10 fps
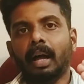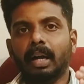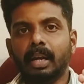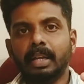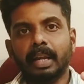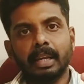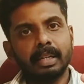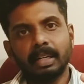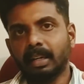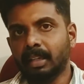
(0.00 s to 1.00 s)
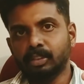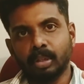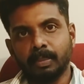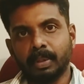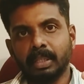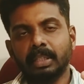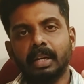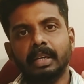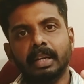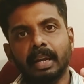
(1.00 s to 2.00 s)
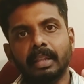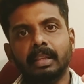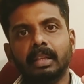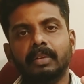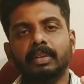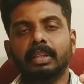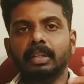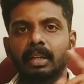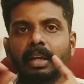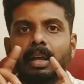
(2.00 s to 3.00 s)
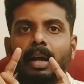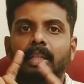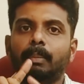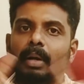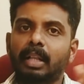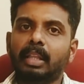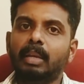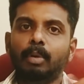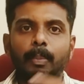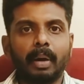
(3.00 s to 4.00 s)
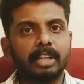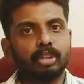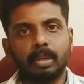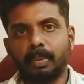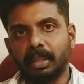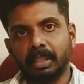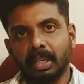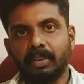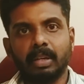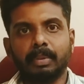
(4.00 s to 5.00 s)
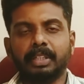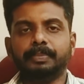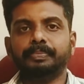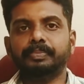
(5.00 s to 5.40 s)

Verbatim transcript: அங்க ரெண்டு கிணறு இருக்கிறதா சொல்லப்படுது அந்த ரெண்டு கிணத்துல தான் வந்து அந்த மக்கள் தண்ணி பிடிப்பாங்கன்னு சொல்லப்படுது தகவல் நமக்கு